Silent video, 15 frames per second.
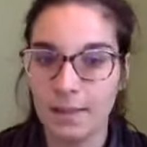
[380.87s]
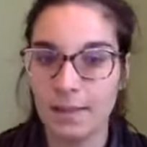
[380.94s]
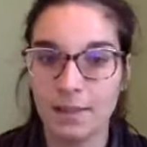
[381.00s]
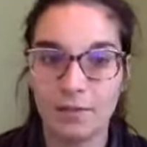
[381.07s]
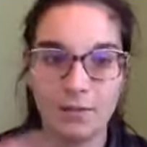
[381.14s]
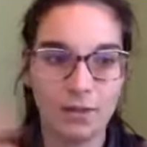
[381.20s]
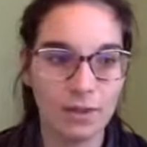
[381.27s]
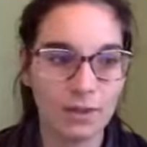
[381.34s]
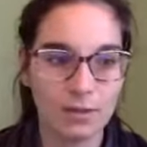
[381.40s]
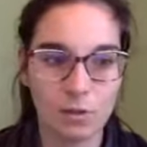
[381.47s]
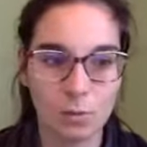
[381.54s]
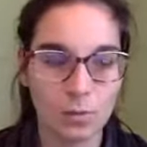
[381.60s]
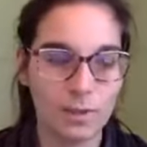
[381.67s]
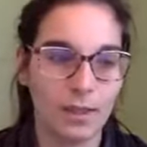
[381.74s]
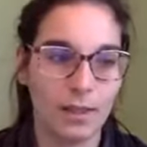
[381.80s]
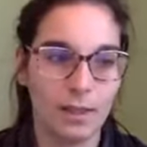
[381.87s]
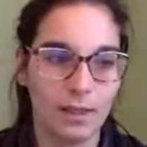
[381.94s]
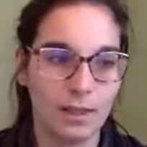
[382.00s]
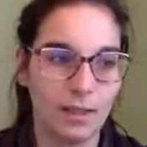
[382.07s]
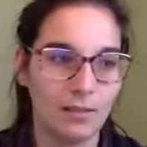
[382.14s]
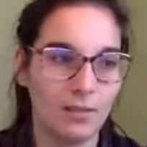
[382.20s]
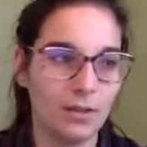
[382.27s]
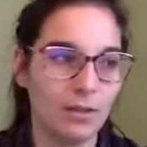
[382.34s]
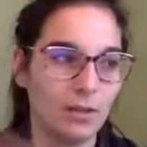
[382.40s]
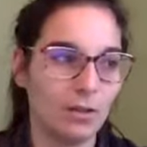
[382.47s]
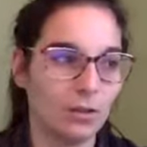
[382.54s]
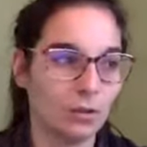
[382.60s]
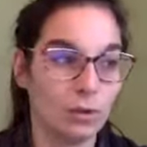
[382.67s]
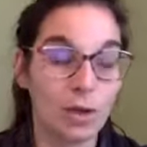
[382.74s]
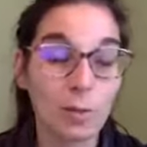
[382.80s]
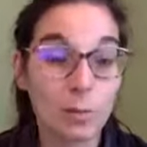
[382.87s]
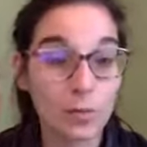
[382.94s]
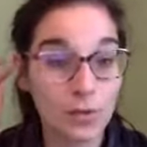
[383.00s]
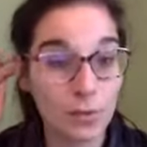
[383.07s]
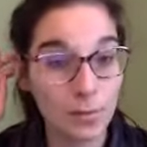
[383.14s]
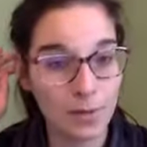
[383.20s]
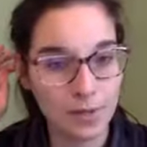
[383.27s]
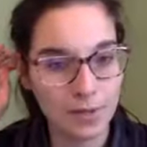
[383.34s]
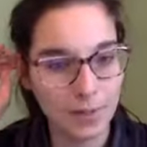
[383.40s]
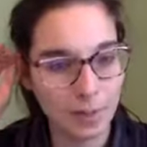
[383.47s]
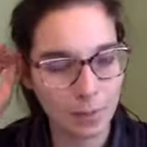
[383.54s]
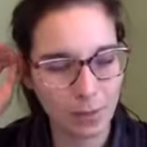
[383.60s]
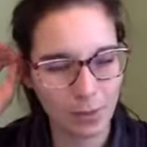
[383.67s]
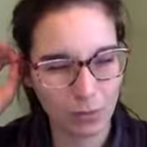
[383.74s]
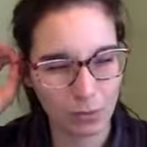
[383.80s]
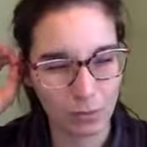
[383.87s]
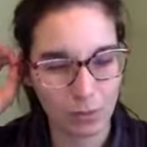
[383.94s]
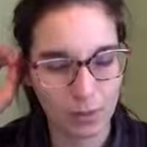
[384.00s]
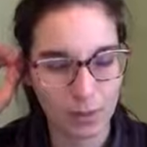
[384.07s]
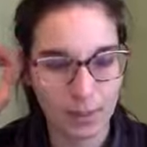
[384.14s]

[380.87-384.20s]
Il y avait des obstacles, il y avait de l'impossibilité partout.